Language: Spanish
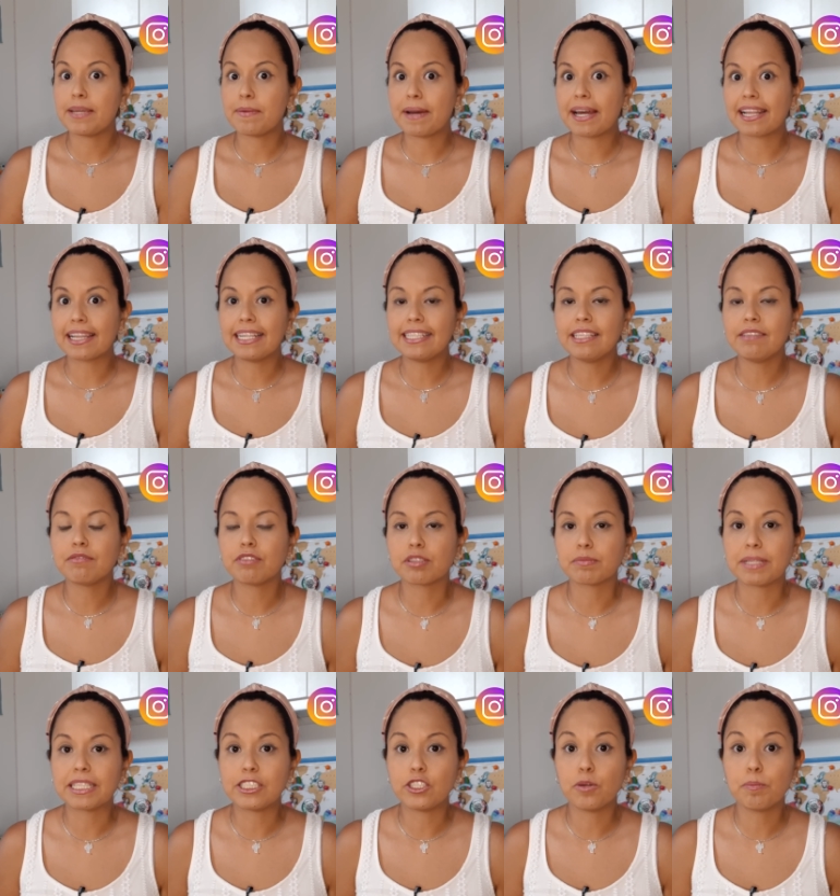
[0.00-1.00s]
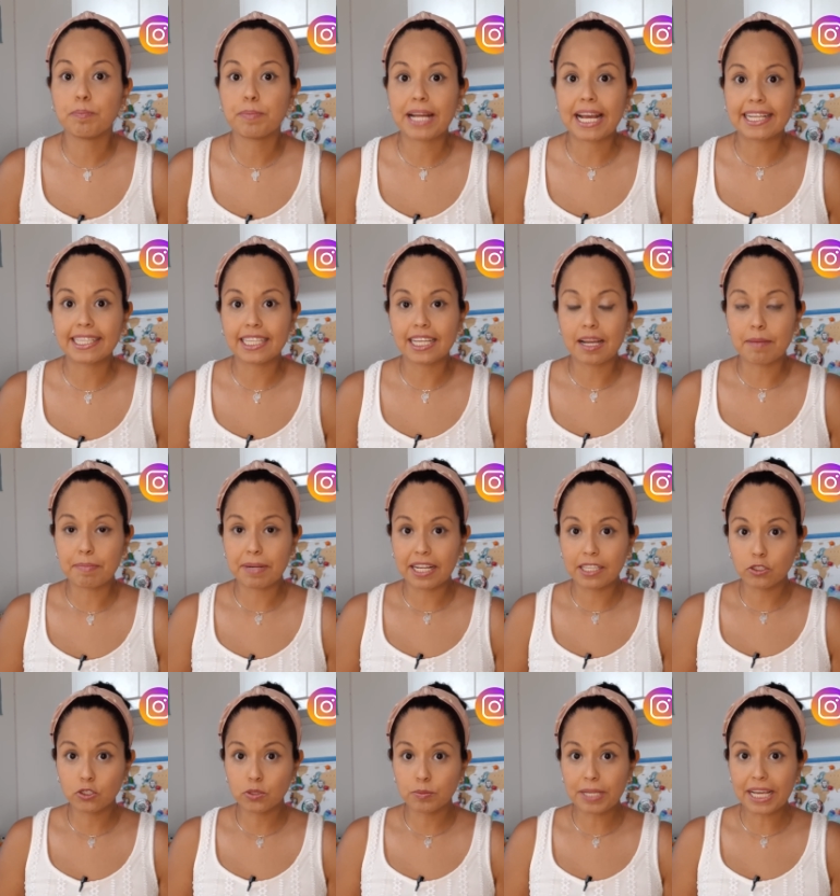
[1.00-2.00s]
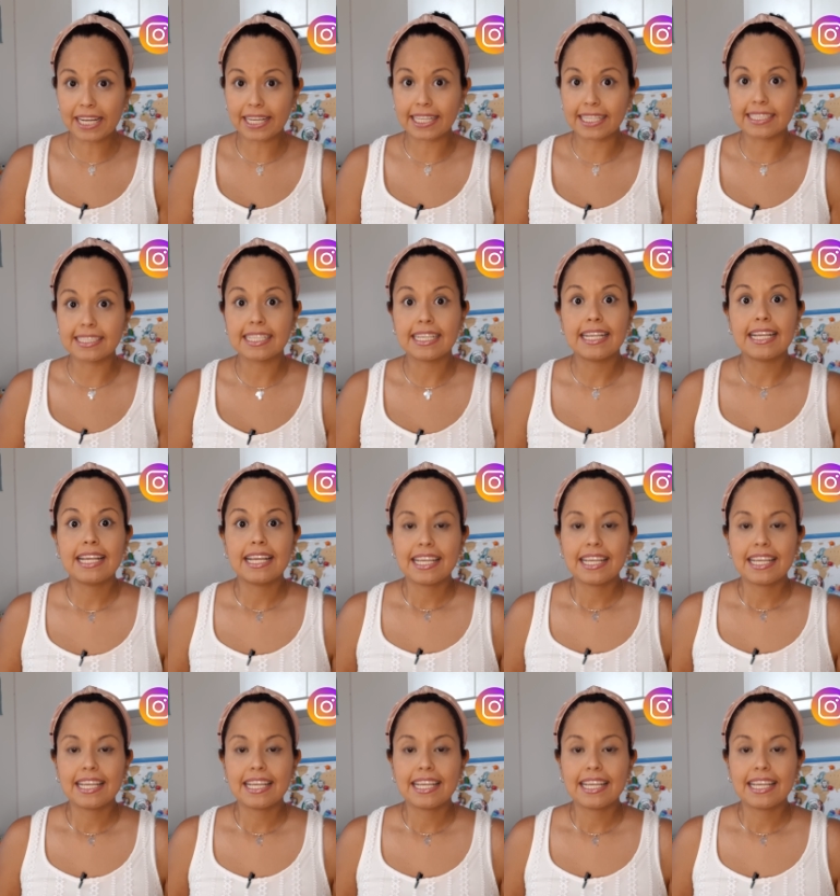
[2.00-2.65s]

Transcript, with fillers: llevarles información práctica para sus viajes